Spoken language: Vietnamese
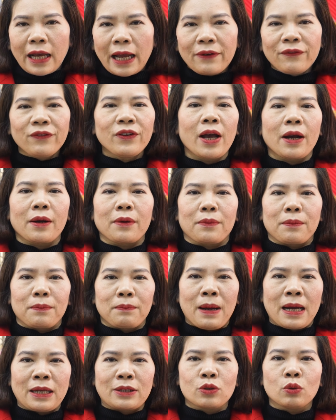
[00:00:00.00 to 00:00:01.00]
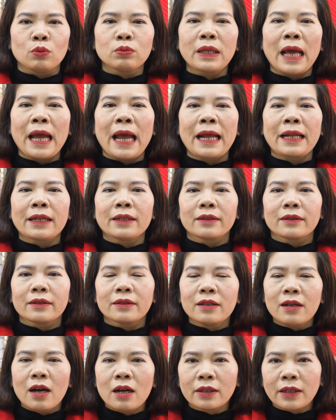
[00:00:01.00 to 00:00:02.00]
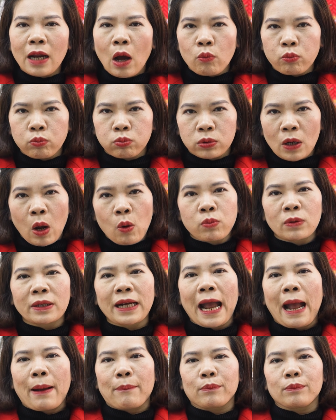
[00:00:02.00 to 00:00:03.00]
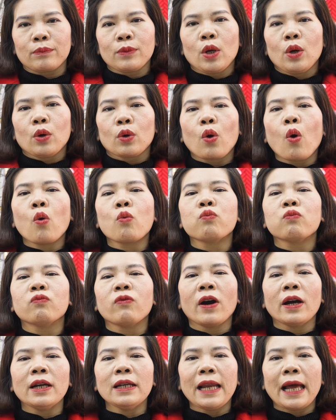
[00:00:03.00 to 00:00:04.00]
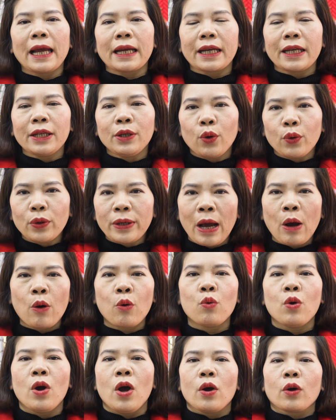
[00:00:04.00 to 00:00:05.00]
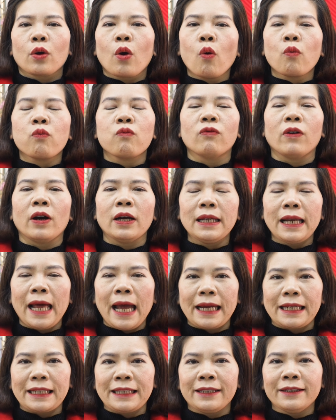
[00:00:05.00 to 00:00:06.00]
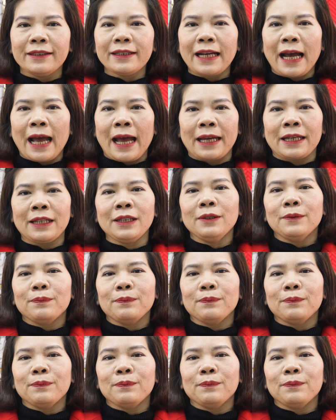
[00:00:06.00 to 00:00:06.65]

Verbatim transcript: cái việc mà chúng ta tương đồng đồng cảm cùng với lại cái nỗi đau cùng với lại những cái